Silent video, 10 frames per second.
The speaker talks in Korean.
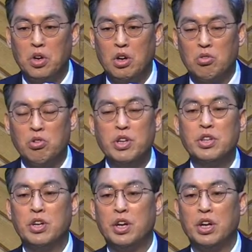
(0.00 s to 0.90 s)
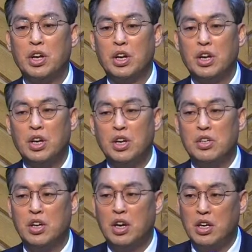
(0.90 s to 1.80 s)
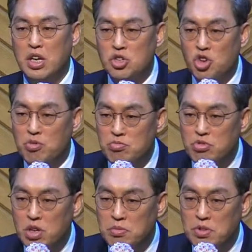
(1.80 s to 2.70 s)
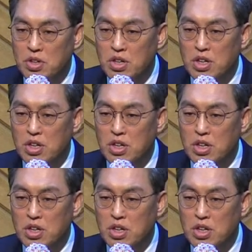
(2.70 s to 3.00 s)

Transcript: 군인들이 이제 예수의 무덤을